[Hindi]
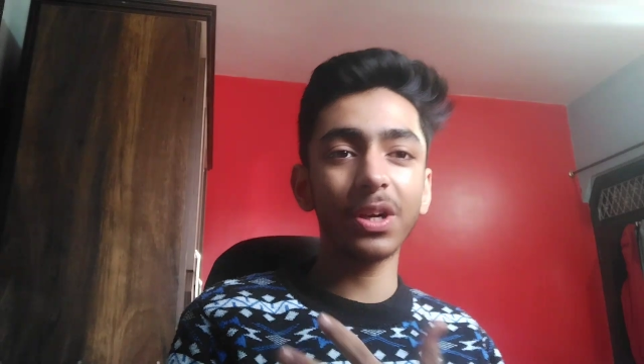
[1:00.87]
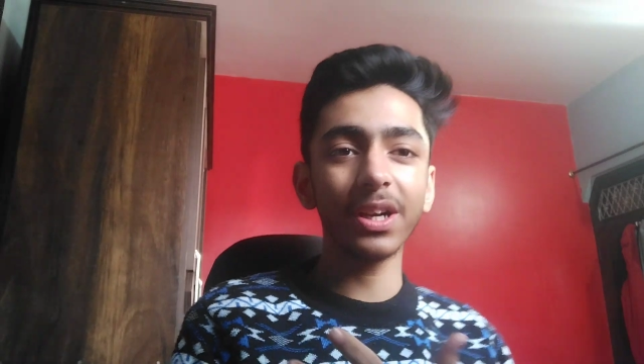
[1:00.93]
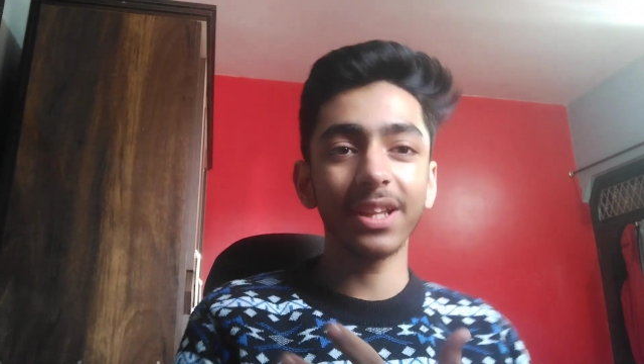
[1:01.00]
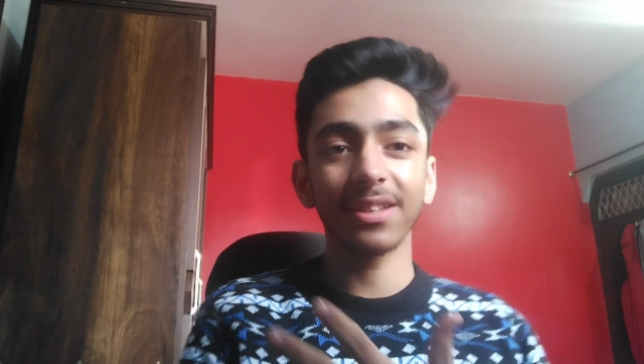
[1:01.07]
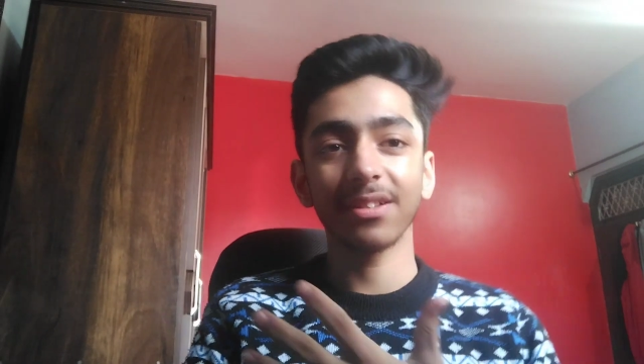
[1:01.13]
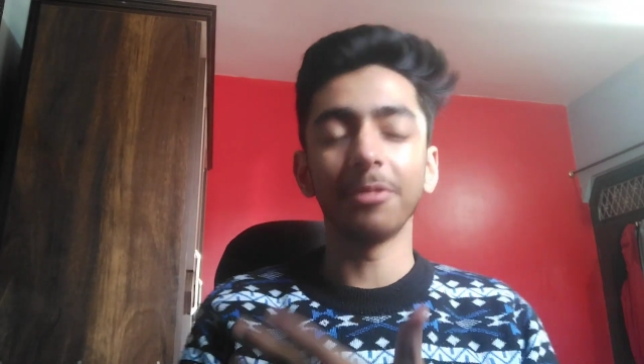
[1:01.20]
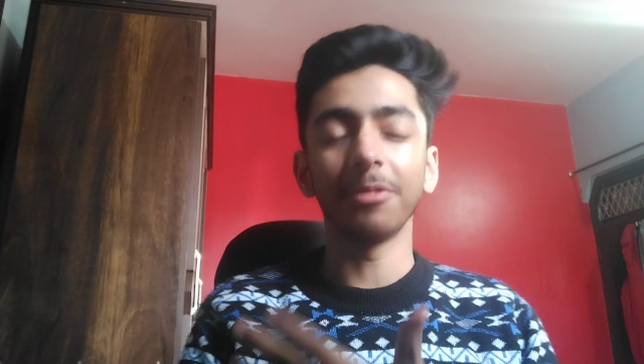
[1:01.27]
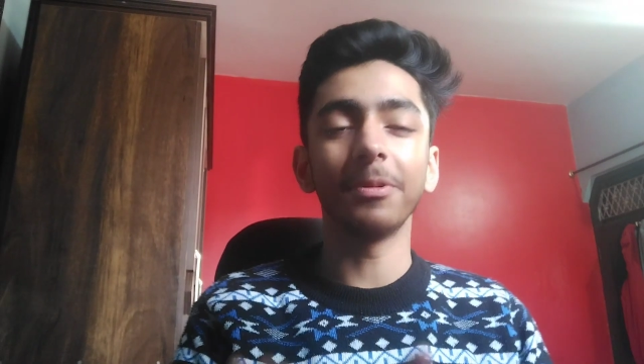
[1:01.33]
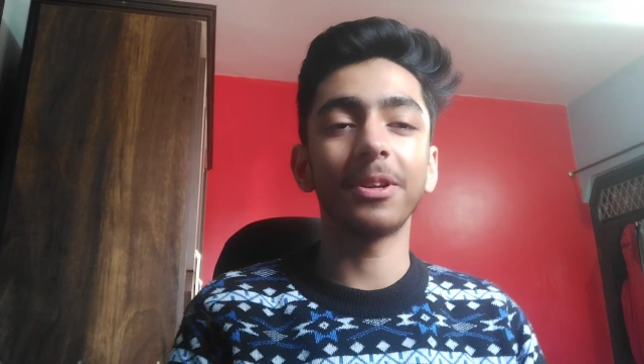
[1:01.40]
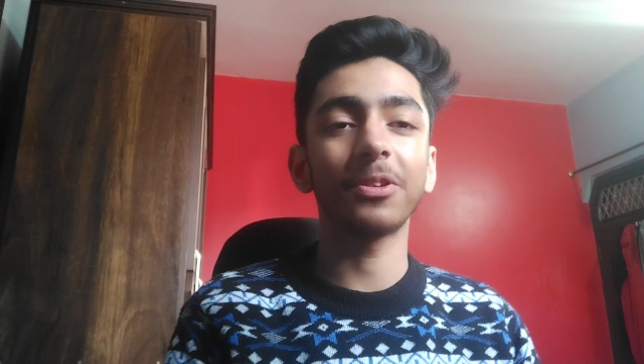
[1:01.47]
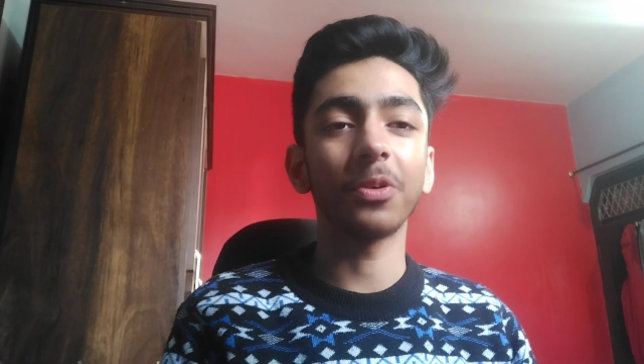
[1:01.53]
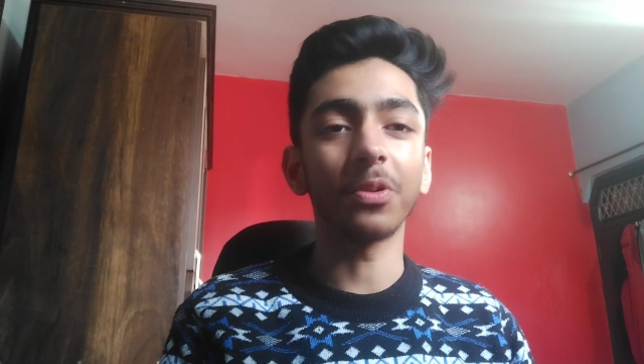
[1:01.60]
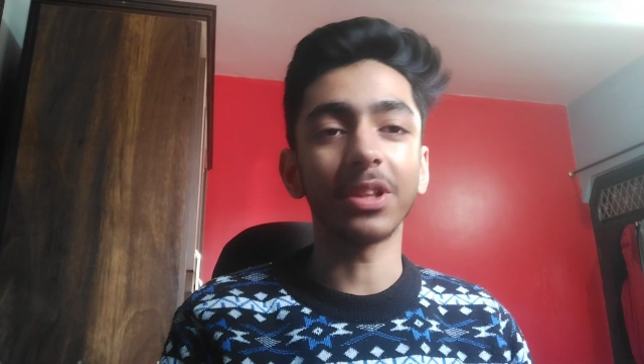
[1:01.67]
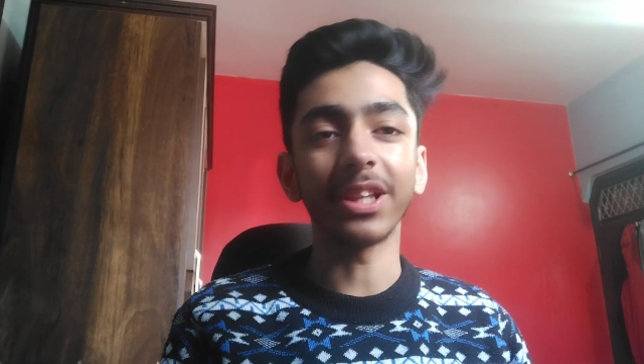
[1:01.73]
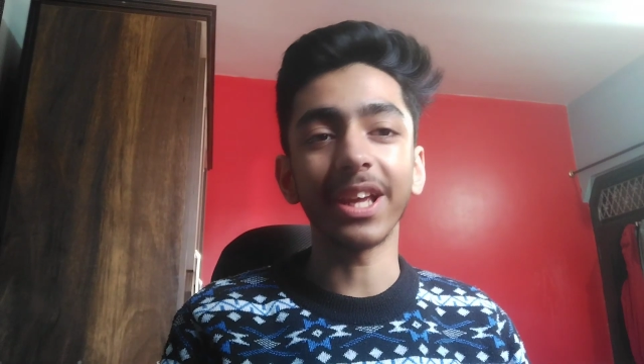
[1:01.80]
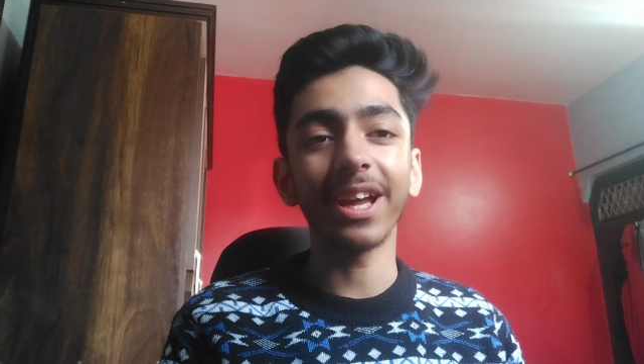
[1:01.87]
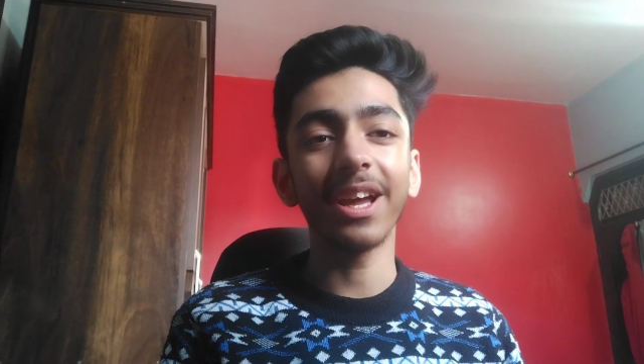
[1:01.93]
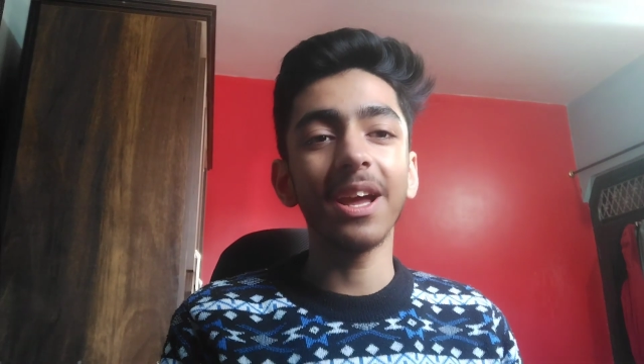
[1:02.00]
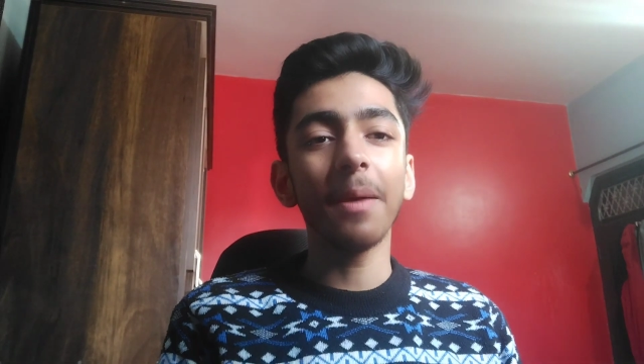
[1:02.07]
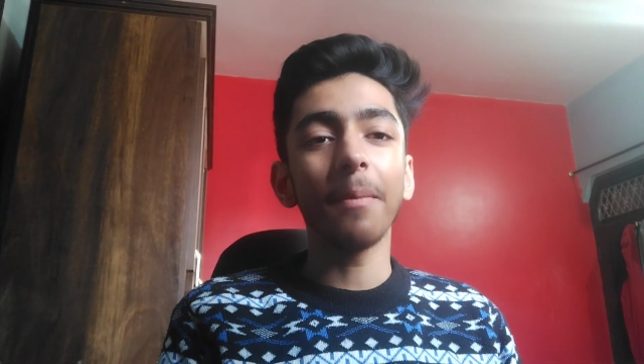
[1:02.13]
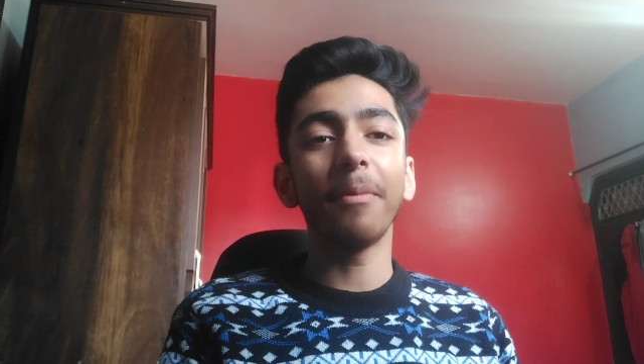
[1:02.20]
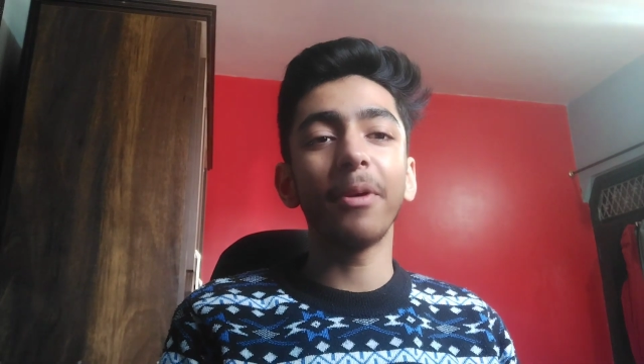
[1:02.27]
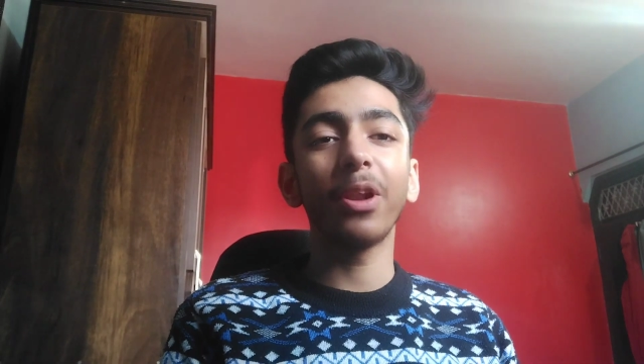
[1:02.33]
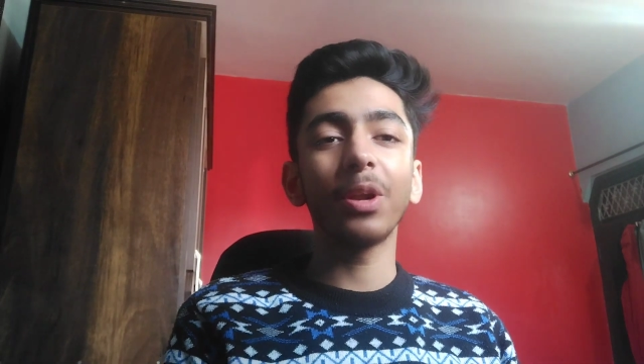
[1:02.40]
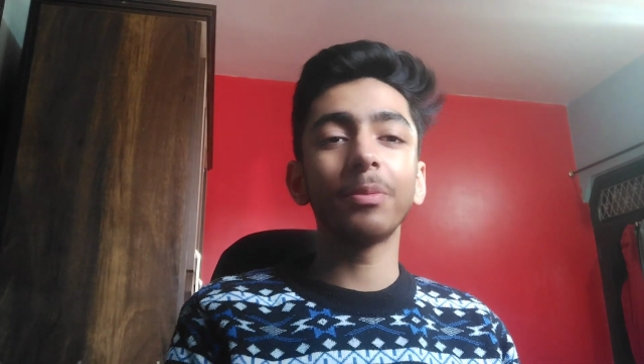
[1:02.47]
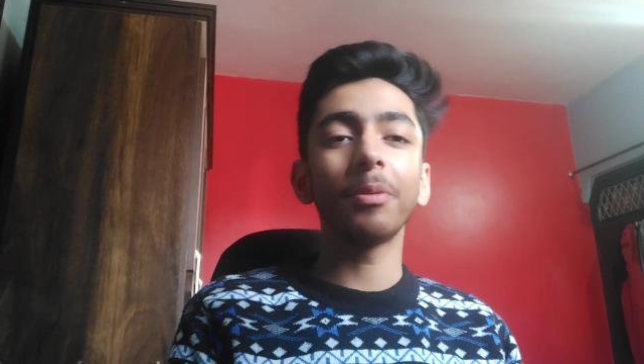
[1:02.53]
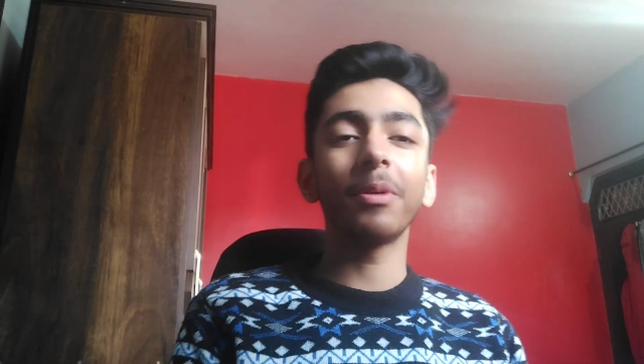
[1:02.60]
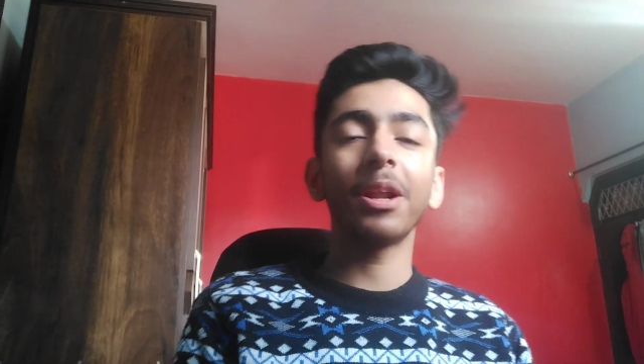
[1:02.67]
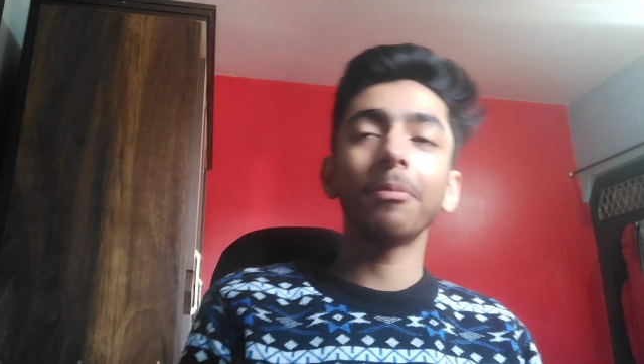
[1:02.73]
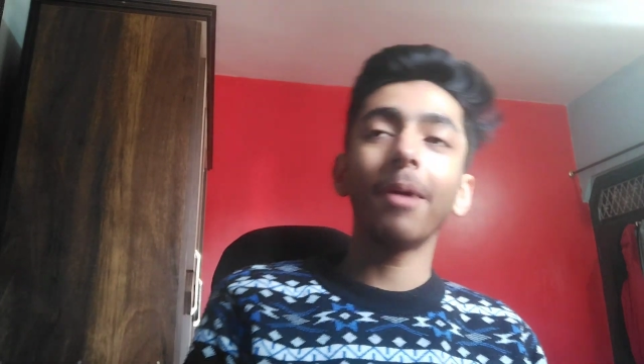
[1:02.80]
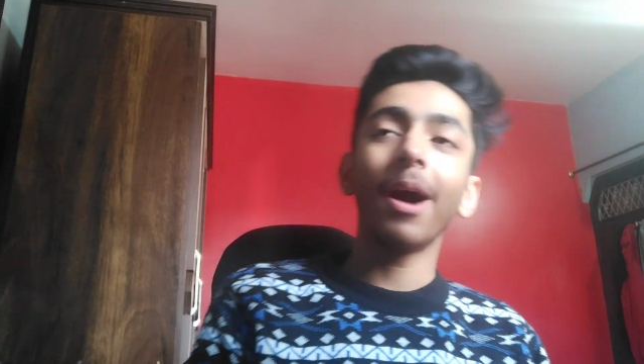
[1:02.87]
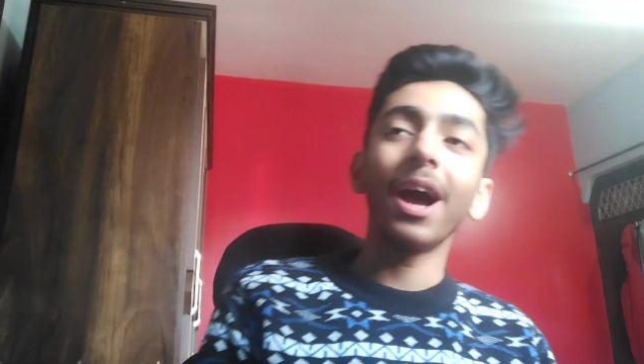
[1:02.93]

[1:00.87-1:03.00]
थोड़ा डिस्टर्बेंस होती है मेरे रूम में मेरा